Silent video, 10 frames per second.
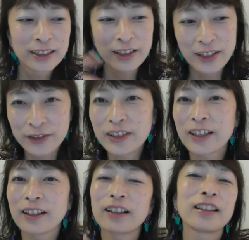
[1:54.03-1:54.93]
でね普
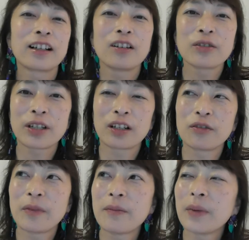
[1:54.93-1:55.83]
段なかなか大阪
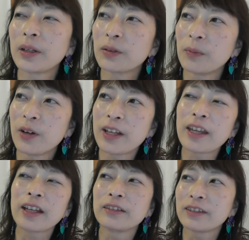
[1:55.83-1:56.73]
のメンバーとも会え
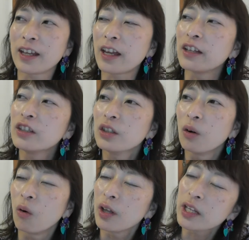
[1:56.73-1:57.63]
ないので
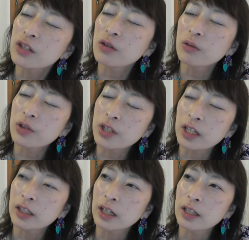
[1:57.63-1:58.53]
お話をして
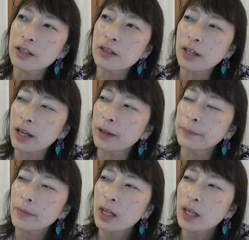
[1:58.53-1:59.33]
いたらですね